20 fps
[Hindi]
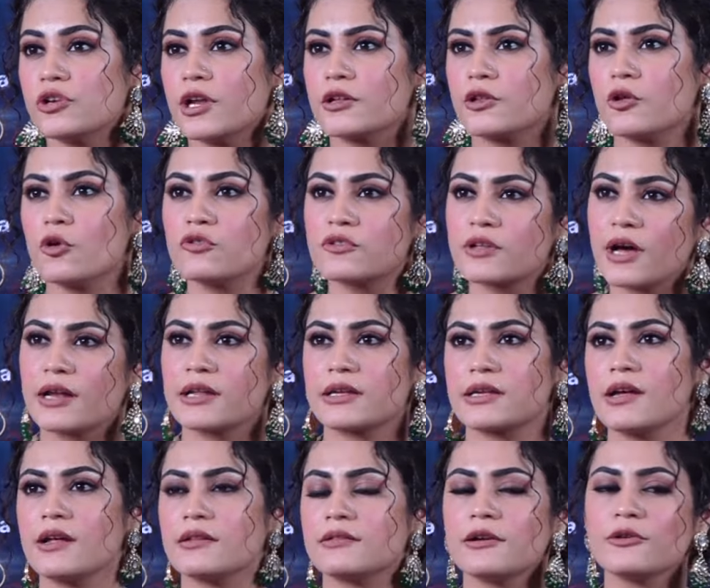रही थी उस घर
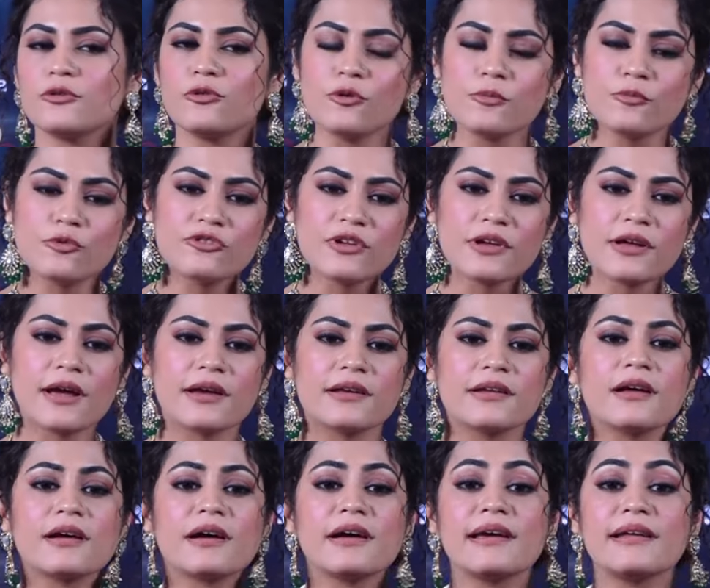के अंदर तो मुझे कहीं
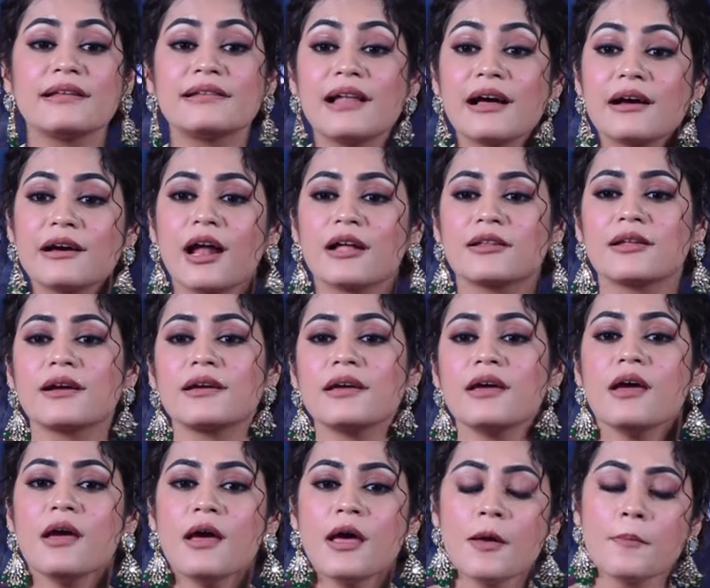ना कहीं लग रहा था
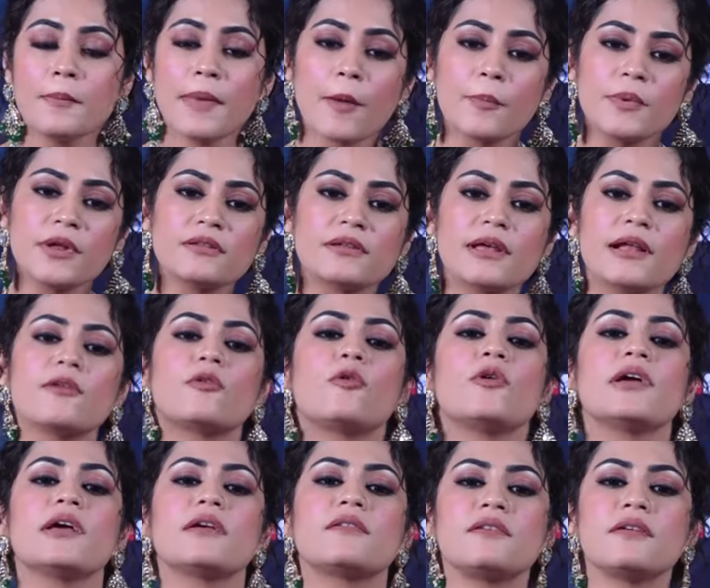कि मैं अपने दिल को
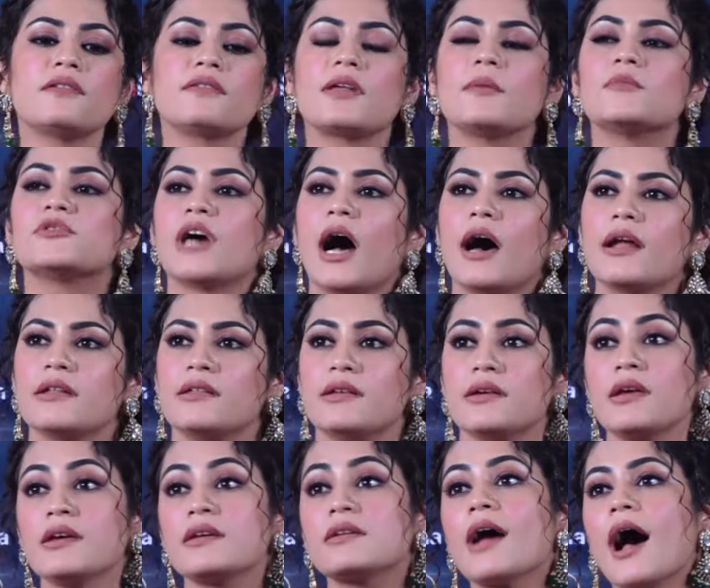ये चीज़ समझा रही थी
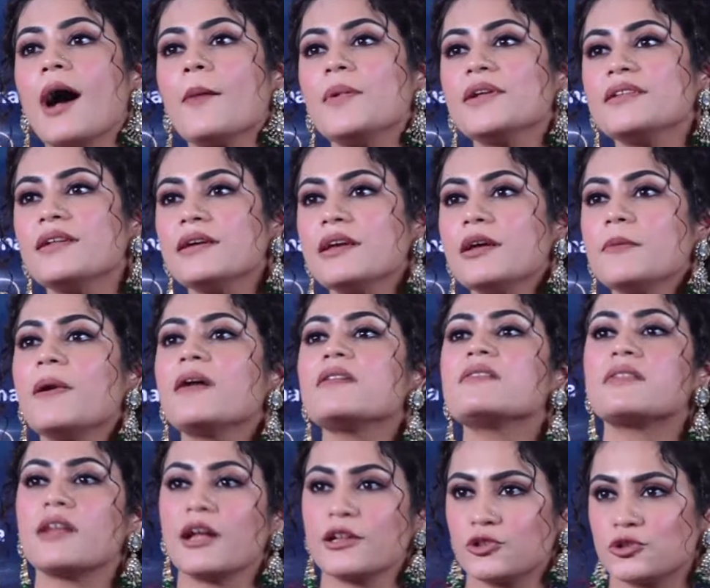कि क्या पता ये बात
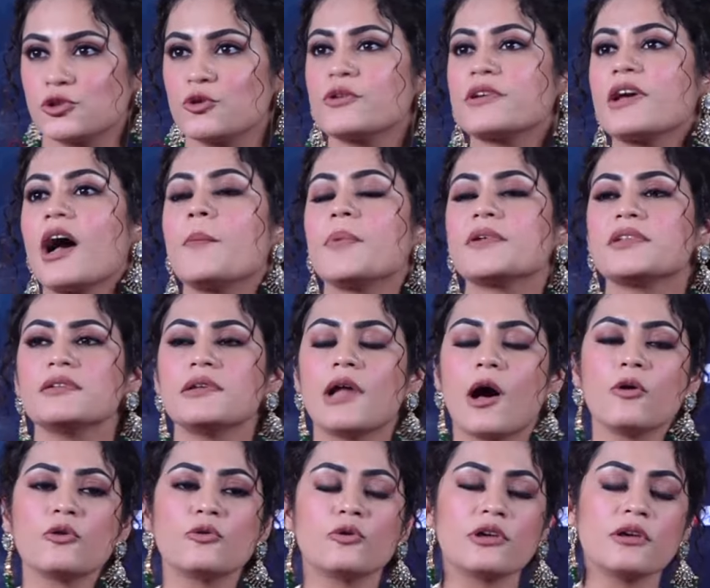सच हो क्या पता ना
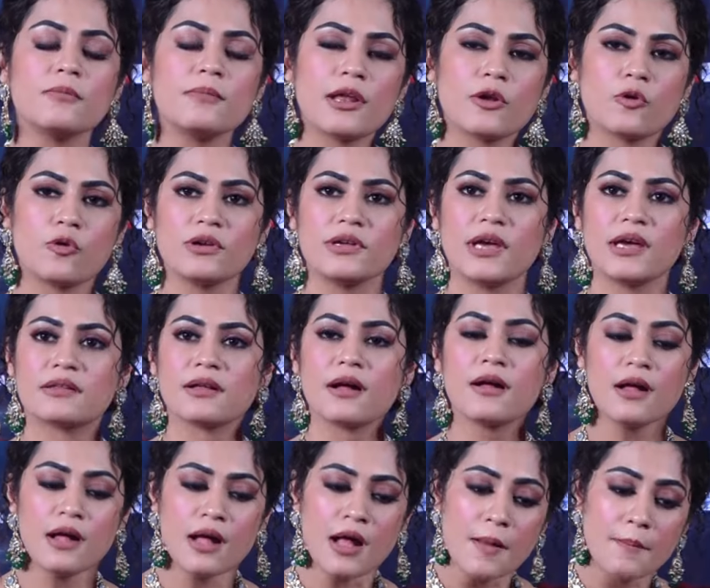हो क्योंकि मेरे को यही था
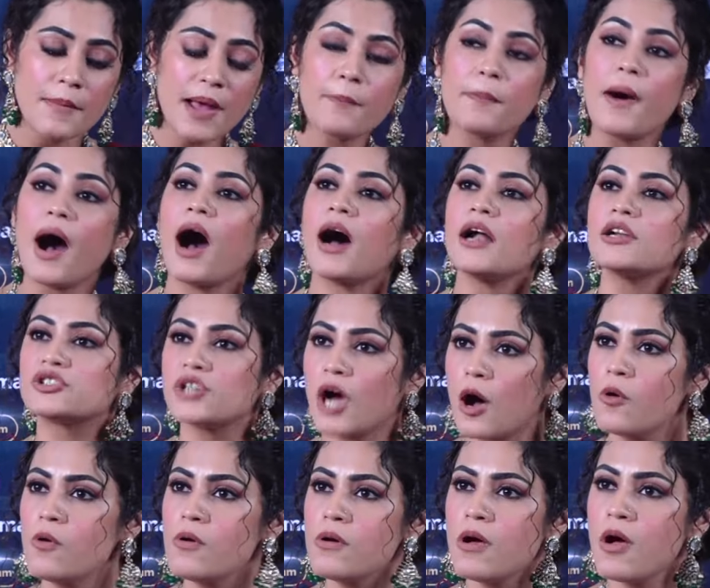मैं बाहर
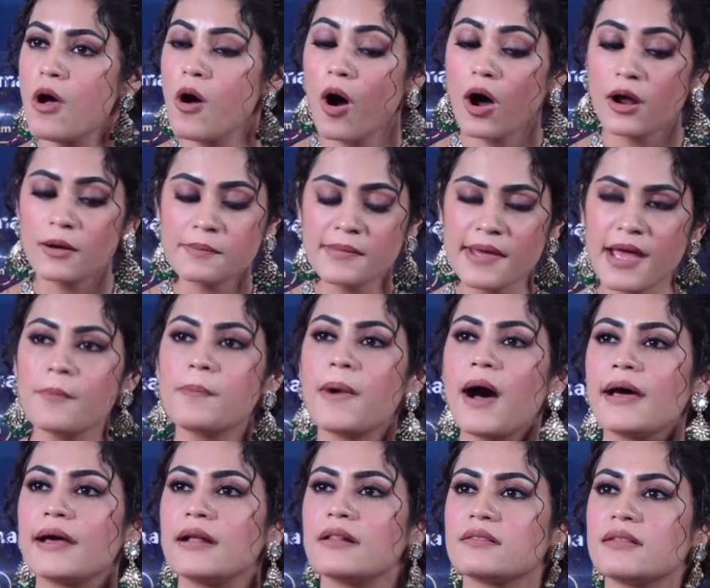जाऊँ और मैं
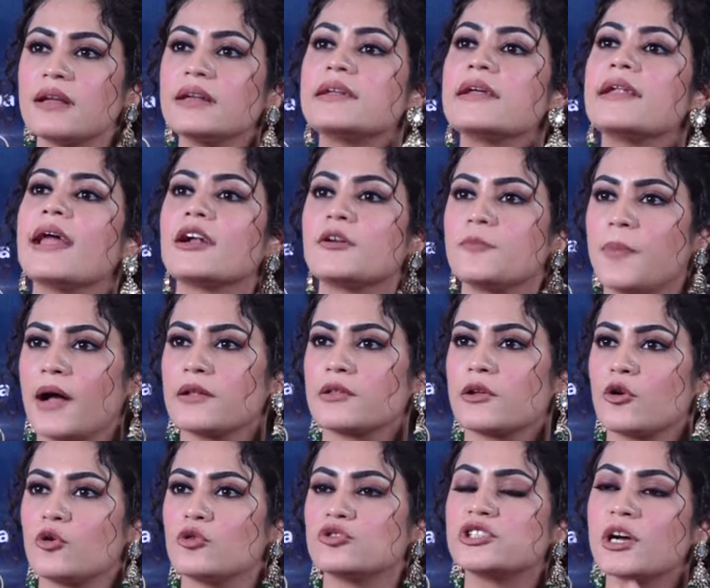बायल से डायरेक्ट
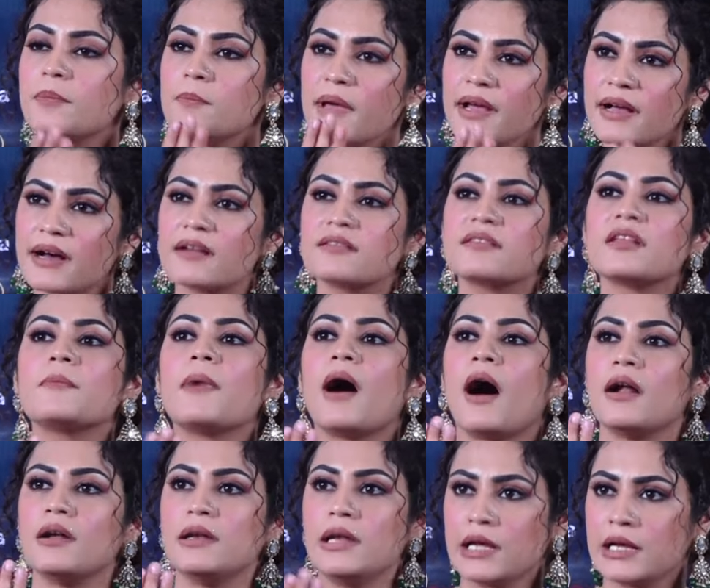बात करूँ जब मैं घर से
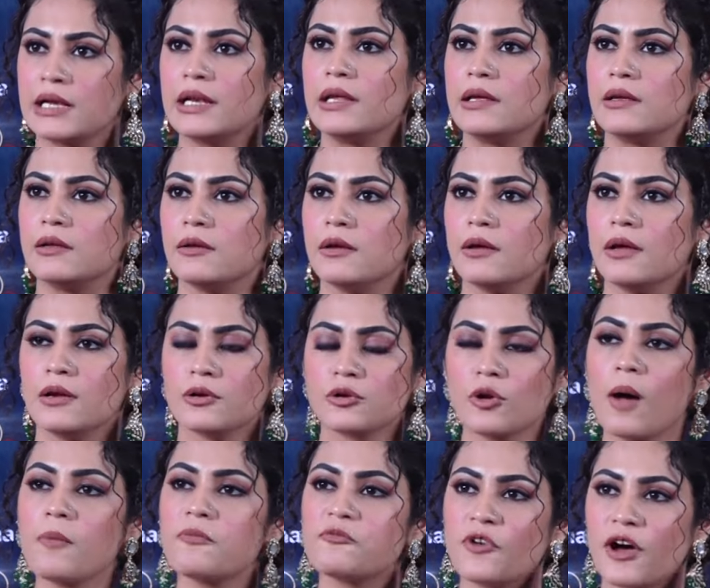बाहर निकली
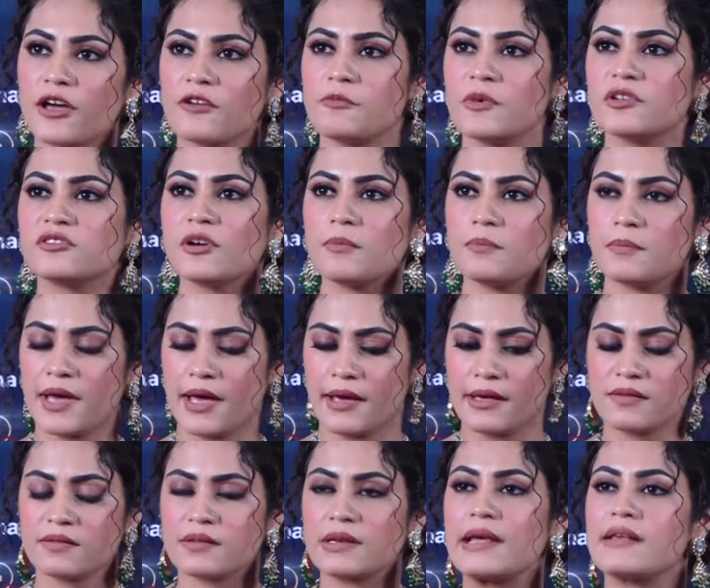टॉप फाइव में जब मैं
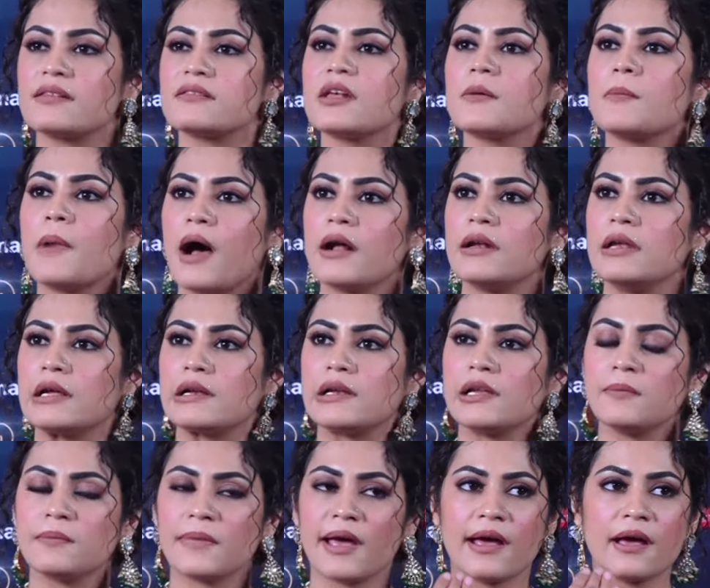इस रेस से बाहर
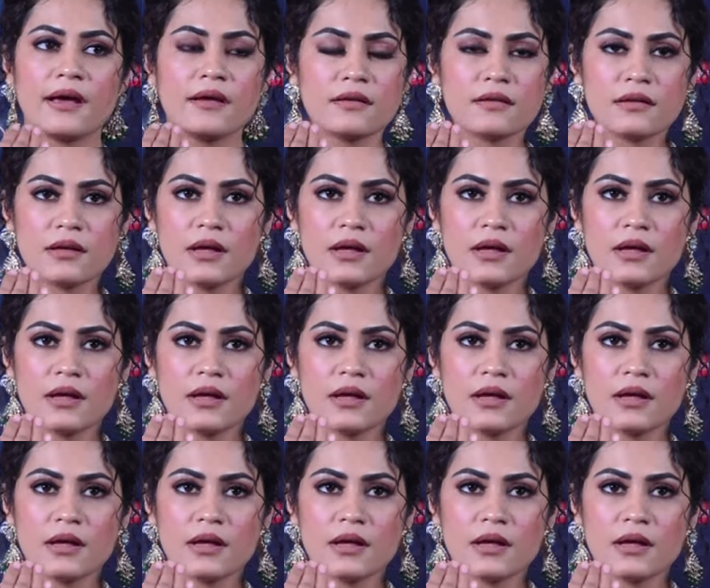निकली मैं